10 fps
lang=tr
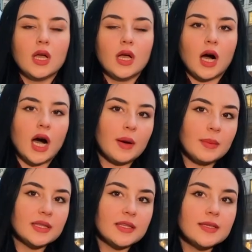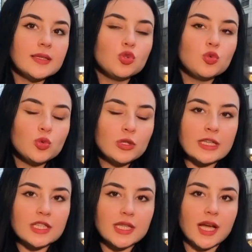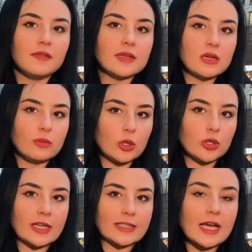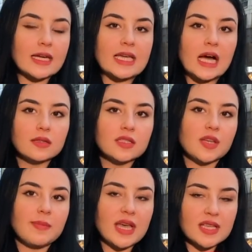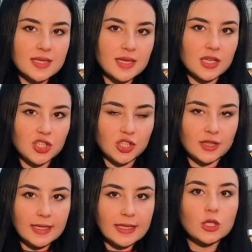ABD'de Cumhuriyetçiler ve Demokratlar yalnızca Beyaz Saray için değil,